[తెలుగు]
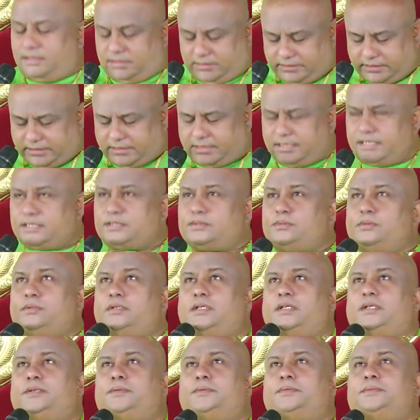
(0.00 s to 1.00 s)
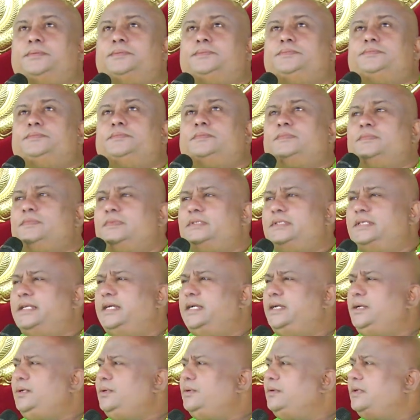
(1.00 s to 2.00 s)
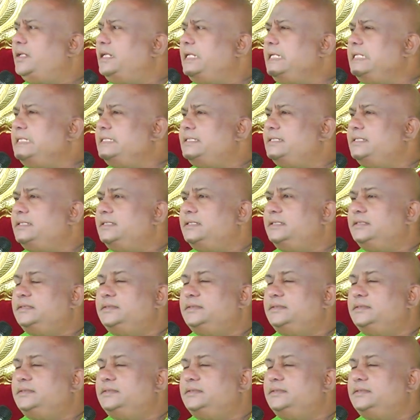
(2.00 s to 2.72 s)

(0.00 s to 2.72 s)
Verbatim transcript: షర్ట్ వేసుకుంటాను ఏంటో అనీజీ